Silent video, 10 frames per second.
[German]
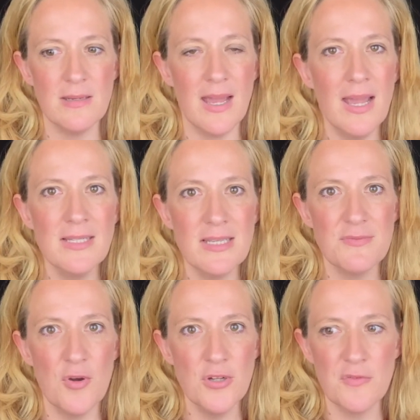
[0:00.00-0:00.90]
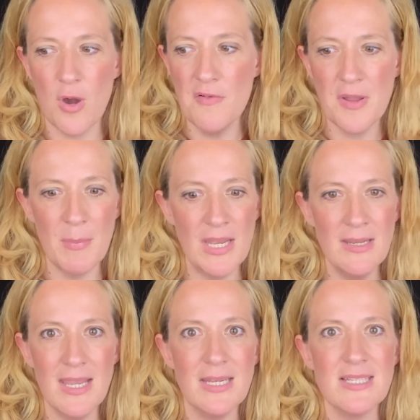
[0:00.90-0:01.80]
Ach, das Wort, worauf am
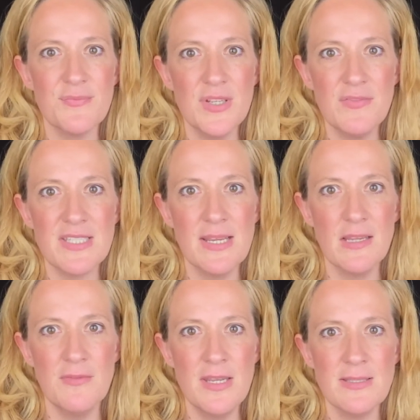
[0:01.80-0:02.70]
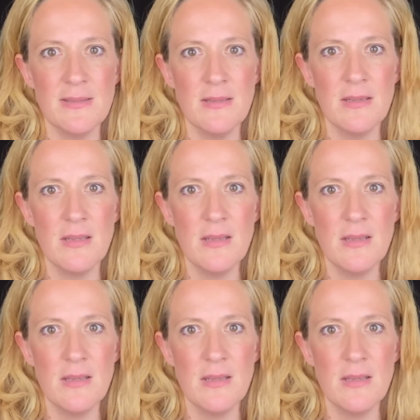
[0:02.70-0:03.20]
Ende er das wird, was er gewesen.